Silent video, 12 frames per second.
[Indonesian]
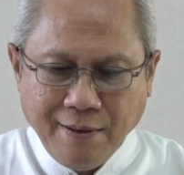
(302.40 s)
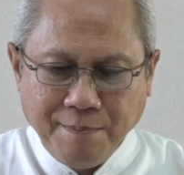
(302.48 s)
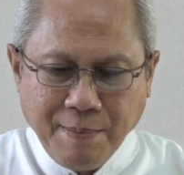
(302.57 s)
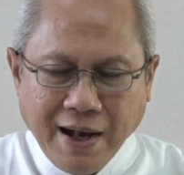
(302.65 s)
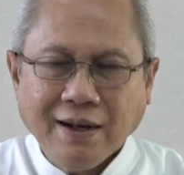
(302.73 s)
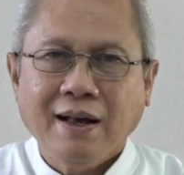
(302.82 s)

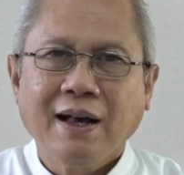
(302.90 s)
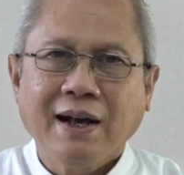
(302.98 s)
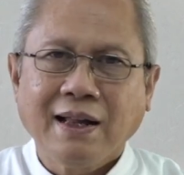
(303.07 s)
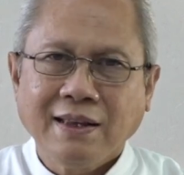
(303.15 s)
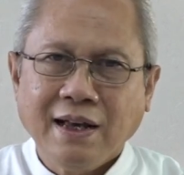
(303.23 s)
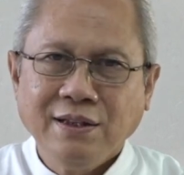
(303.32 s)

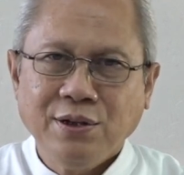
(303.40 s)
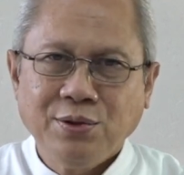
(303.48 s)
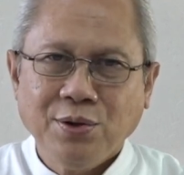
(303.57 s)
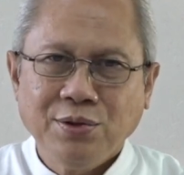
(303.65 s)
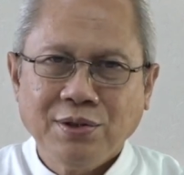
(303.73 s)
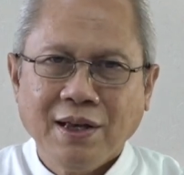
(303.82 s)
Maka kata
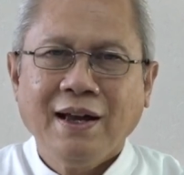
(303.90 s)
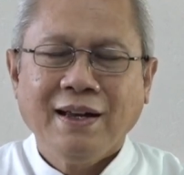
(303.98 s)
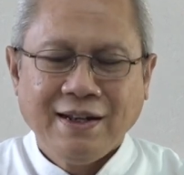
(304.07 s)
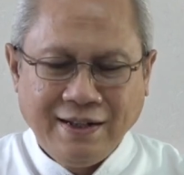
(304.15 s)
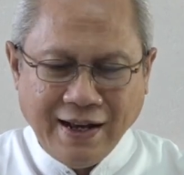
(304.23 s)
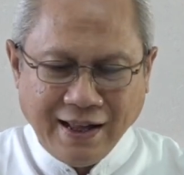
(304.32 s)
Yesus,
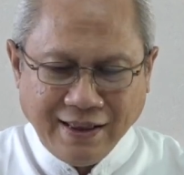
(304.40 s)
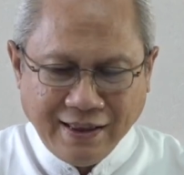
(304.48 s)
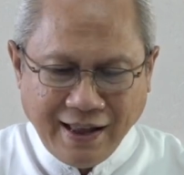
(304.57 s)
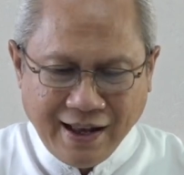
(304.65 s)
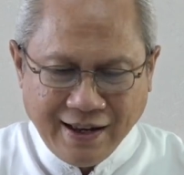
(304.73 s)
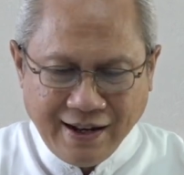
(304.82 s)

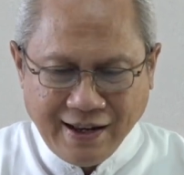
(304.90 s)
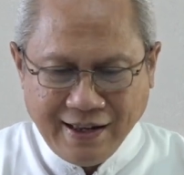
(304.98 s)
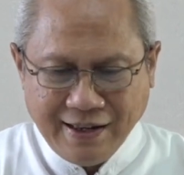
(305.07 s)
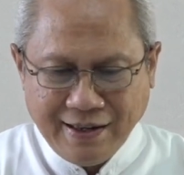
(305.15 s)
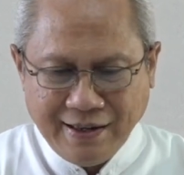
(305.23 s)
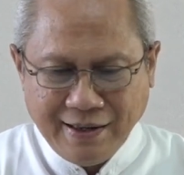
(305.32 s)

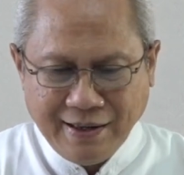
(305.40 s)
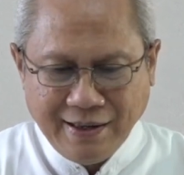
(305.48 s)
datanglah.